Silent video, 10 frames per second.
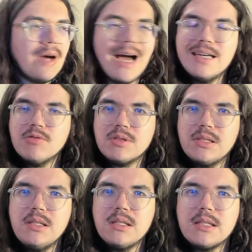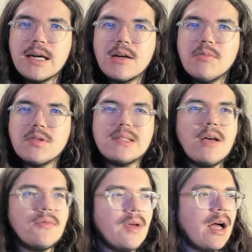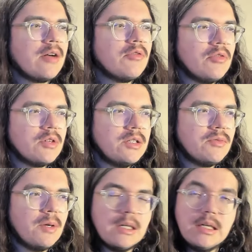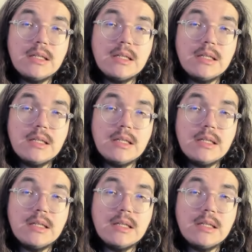Aleotti qui a commencé à faire un gros rythme,